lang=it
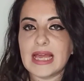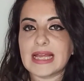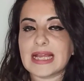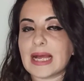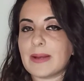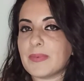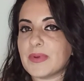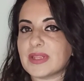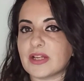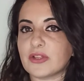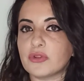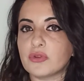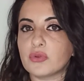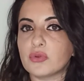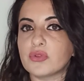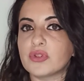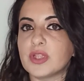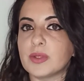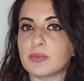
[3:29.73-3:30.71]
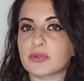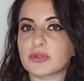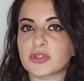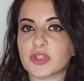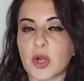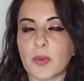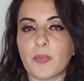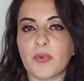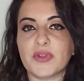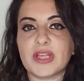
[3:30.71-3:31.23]
Capita a tutti
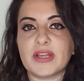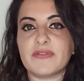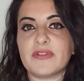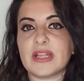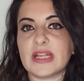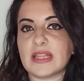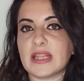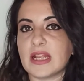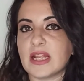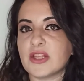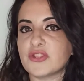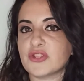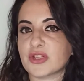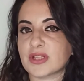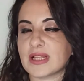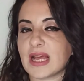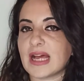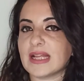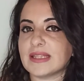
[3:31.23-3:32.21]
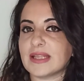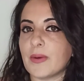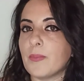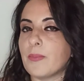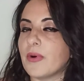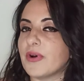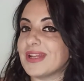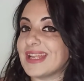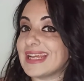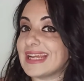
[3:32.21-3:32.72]
purtroppo di avere delle giornate un
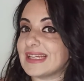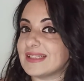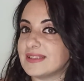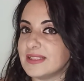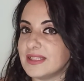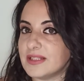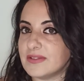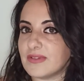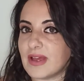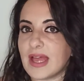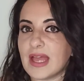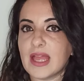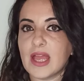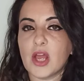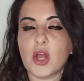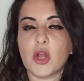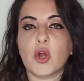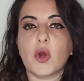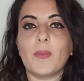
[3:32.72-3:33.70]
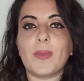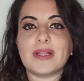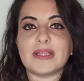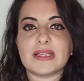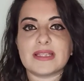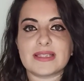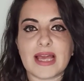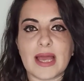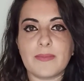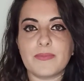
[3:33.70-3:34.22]
po' negative, come ad
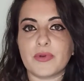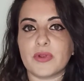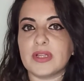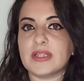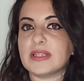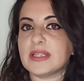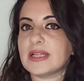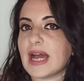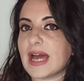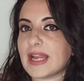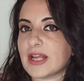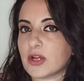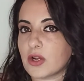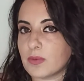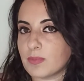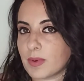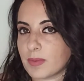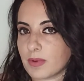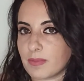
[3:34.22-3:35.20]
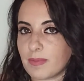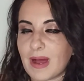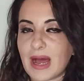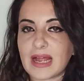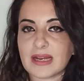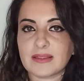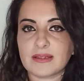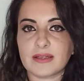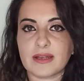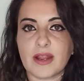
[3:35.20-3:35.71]
esempio litigare col proprio
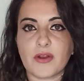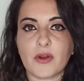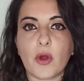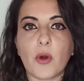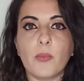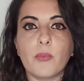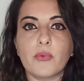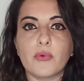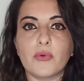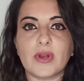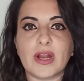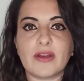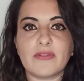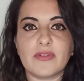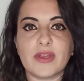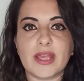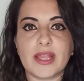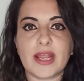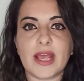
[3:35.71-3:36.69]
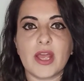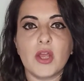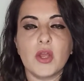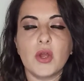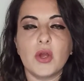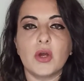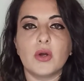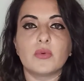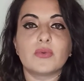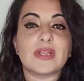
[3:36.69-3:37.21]
partner oppure avere
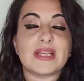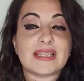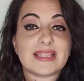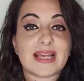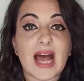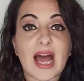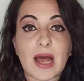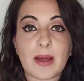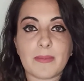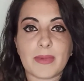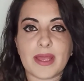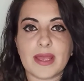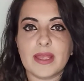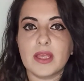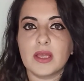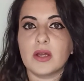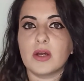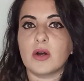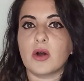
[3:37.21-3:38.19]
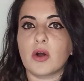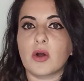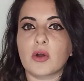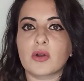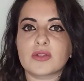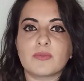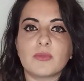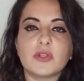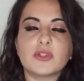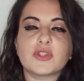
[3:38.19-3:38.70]
un esame o
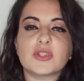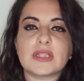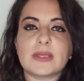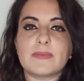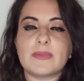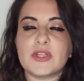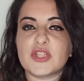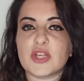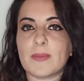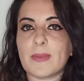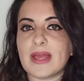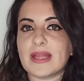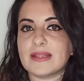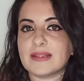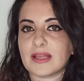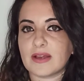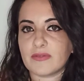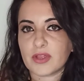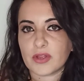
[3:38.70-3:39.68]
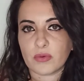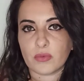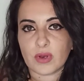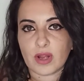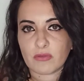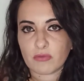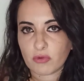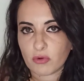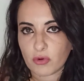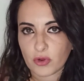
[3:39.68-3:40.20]
molto semplicemente avere un
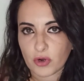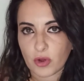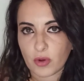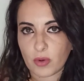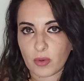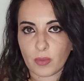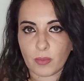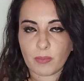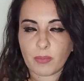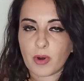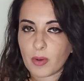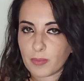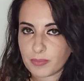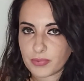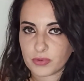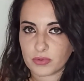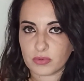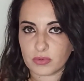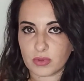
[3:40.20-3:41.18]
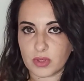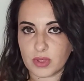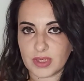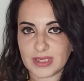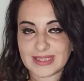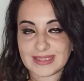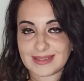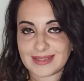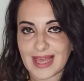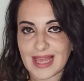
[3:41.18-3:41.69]
lavoro un po' più eh,
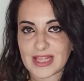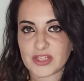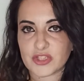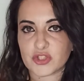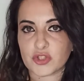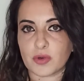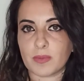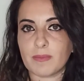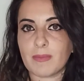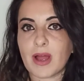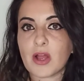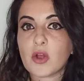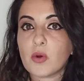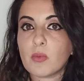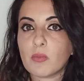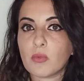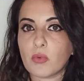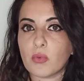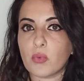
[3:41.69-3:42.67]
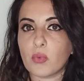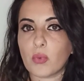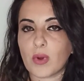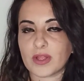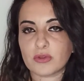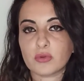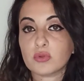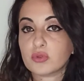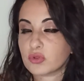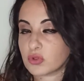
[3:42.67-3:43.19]
intenso, ma
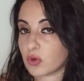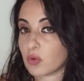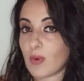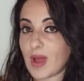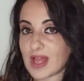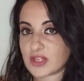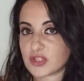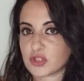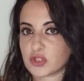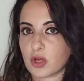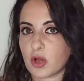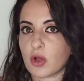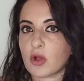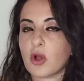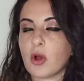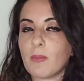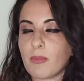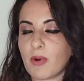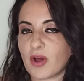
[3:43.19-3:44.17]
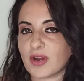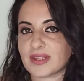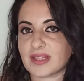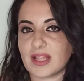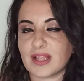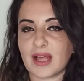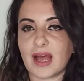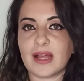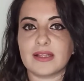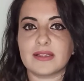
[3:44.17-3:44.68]
comunque tutto questo
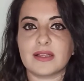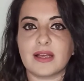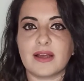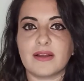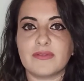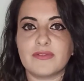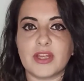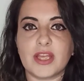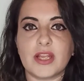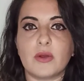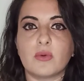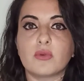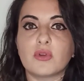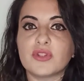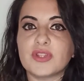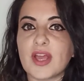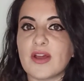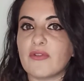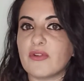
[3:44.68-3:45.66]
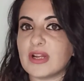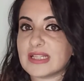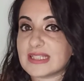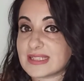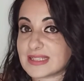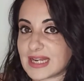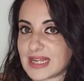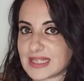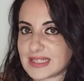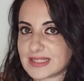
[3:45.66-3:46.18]
comporta ad avere un notevole
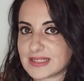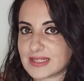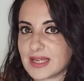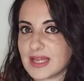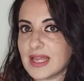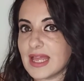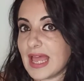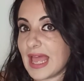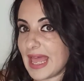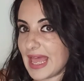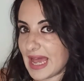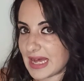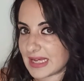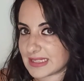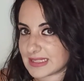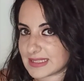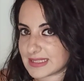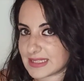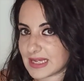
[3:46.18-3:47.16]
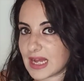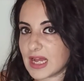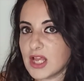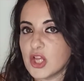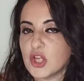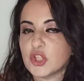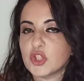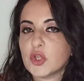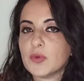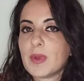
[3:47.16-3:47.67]
stress e ansia.
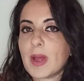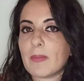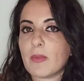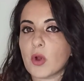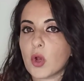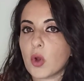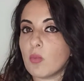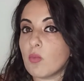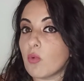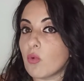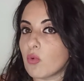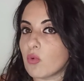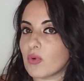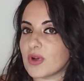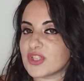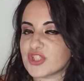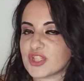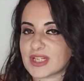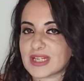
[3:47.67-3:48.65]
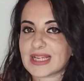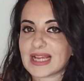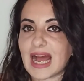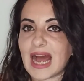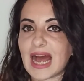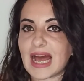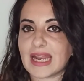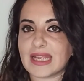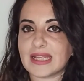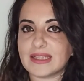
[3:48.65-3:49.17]
Dobbiamo comunque
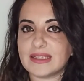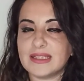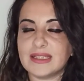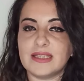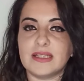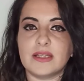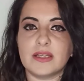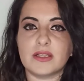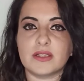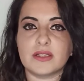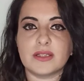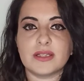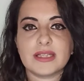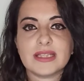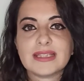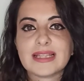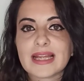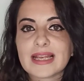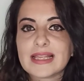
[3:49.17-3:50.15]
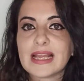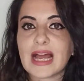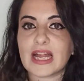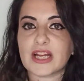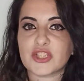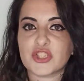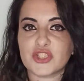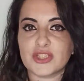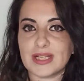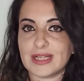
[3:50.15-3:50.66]
cercare di eh,
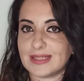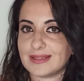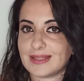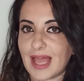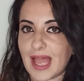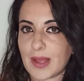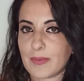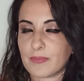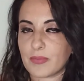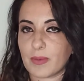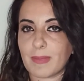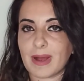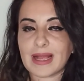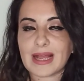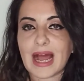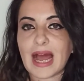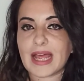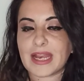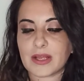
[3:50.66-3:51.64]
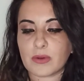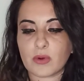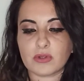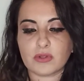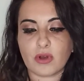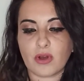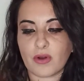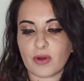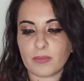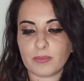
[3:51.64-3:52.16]
ritagliarci del tempo, magari
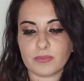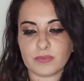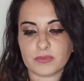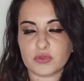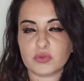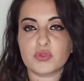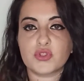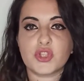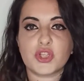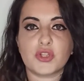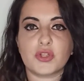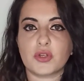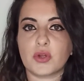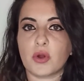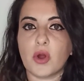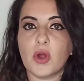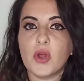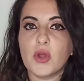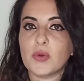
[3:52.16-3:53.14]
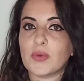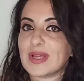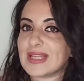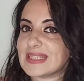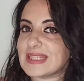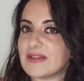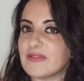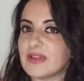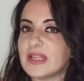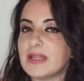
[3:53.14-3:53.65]
quando mm, succedono
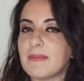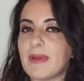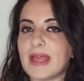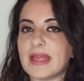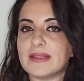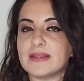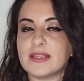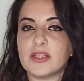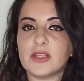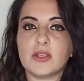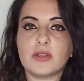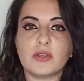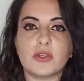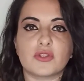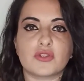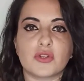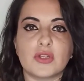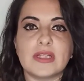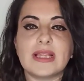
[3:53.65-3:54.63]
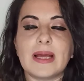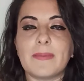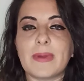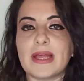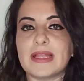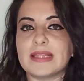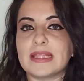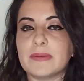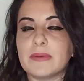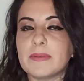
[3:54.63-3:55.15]
questi avvenimenti io
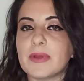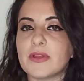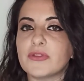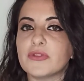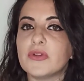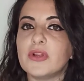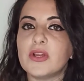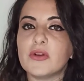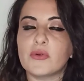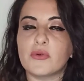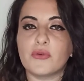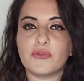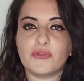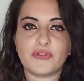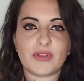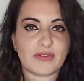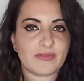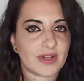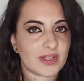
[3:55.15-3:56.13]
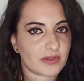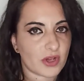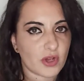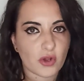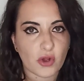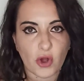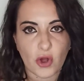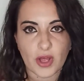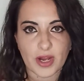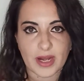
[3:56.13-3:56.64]
solitamente mi metto le cuffie e vado a
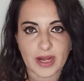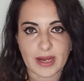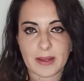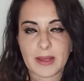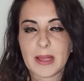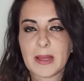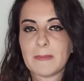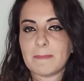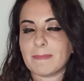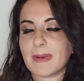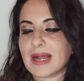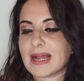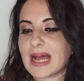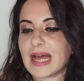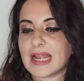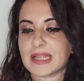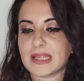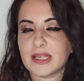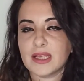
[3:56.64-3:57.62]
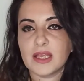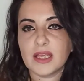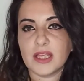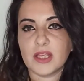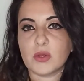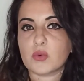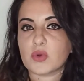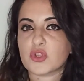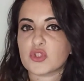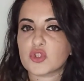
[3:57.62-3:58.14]
correre, magari
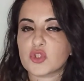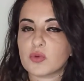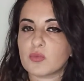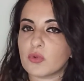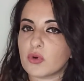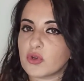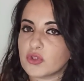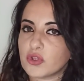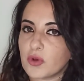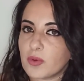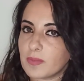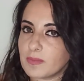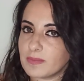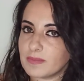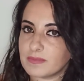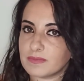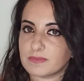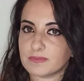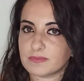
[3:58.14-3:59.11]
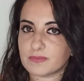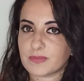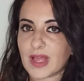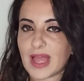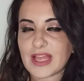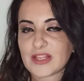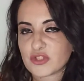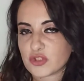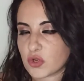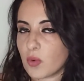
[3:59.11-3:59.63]
in questo modo mh, mm,
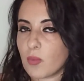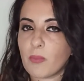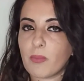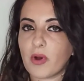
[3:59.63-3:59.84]
esco un